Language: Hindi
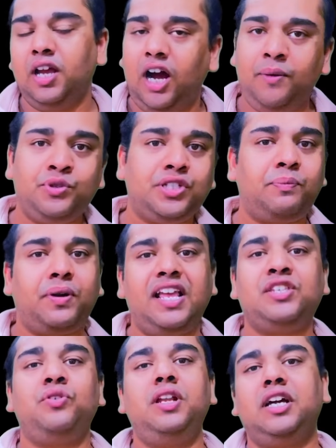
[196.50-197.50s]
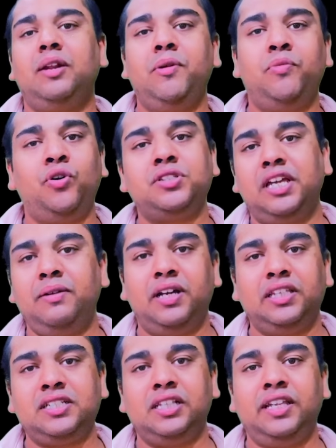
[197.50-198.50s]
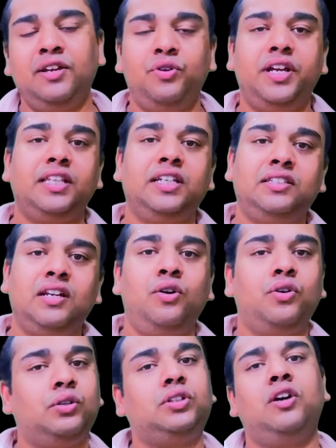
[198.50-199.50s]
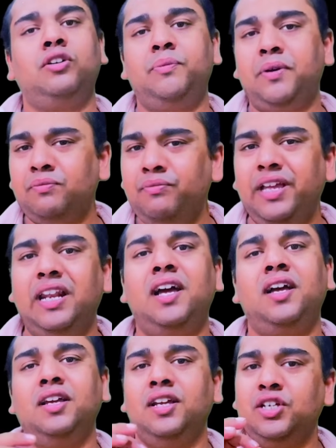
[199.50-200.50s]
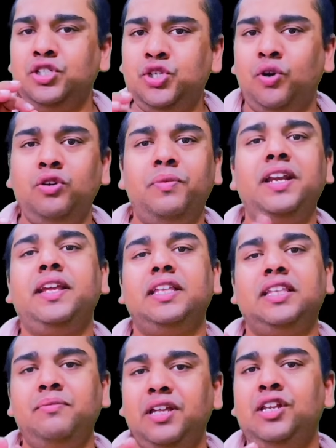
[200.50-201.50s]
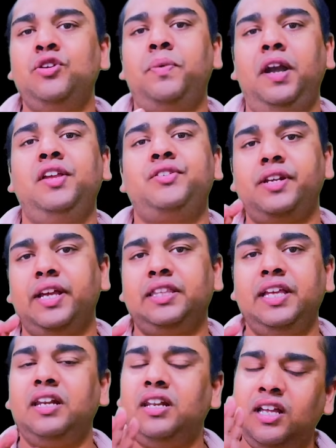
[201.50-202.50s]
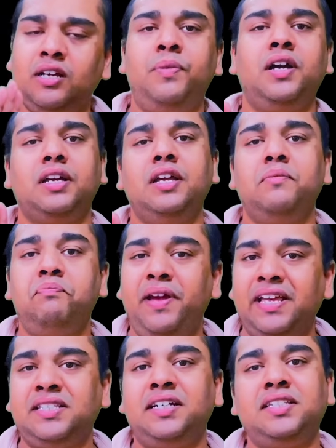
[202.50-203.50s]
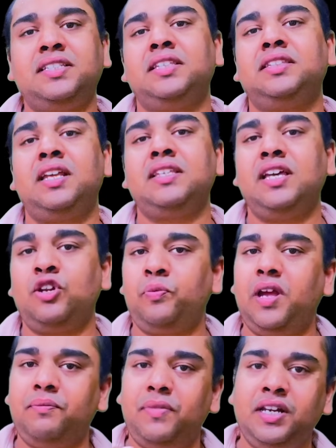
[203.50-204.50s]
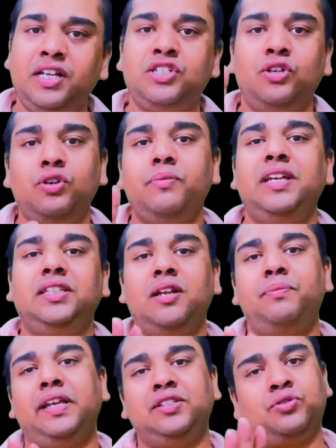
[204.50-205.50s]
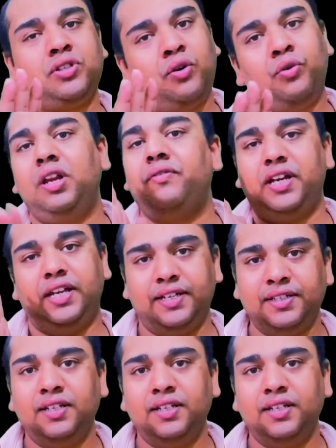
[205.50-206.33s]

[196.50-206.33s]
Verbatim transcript: अब उसके प्राइस को लेकर भी बहुत सारी बातें चलती हैं कोई कहता है इतना होगा उतना होगा पर मेरा जो अनुमान कहता है मेरी जो प्रेडिक्शन कहती है लगभग पैंसठ से सत्तर हज़ार रुपये आप मान के चलो कि भाई इतना प्राइस उसका होने वाला है